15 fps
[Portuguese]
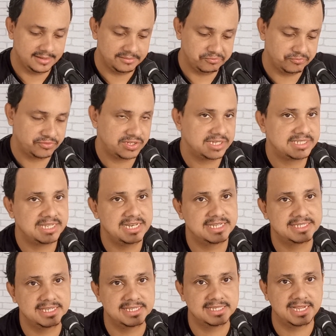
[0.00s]
não sei se ele
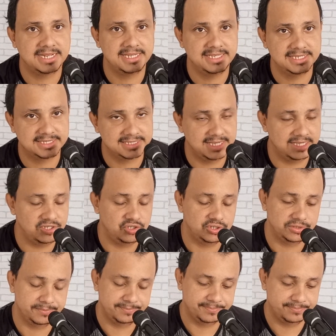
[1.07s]
aceitaria
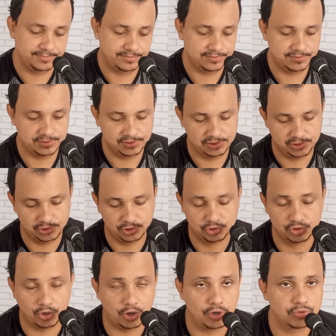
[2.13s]
seis
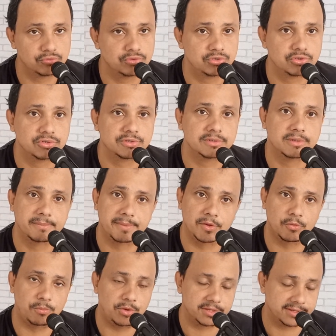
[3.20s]
jogos
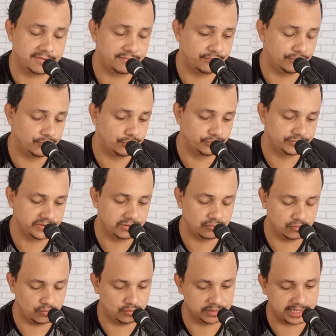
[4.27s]
pelo Botafogo, sem
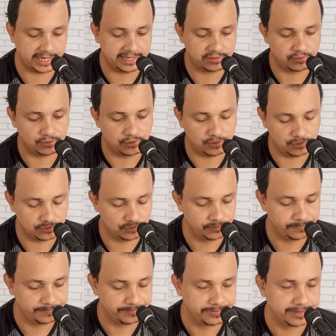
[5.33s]
um contrato longo.
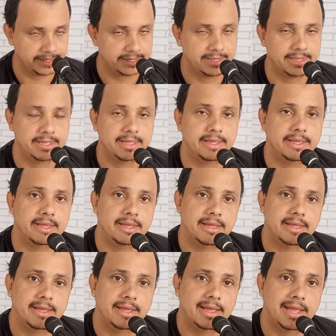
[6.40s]

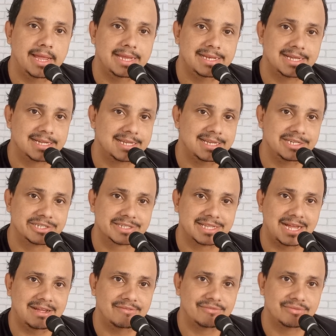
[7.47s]
É
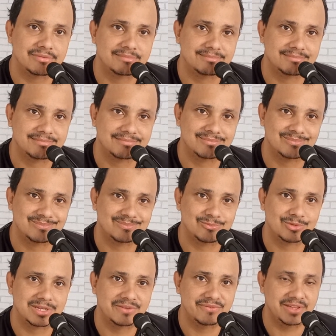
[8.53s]
inacreditável
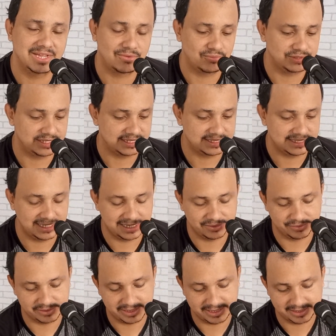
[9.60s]
o que vem
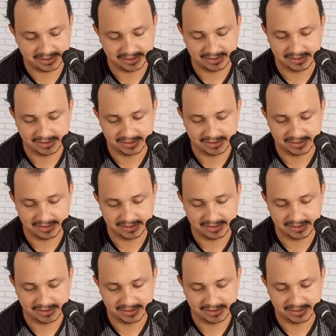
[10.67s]
acontecendo, né?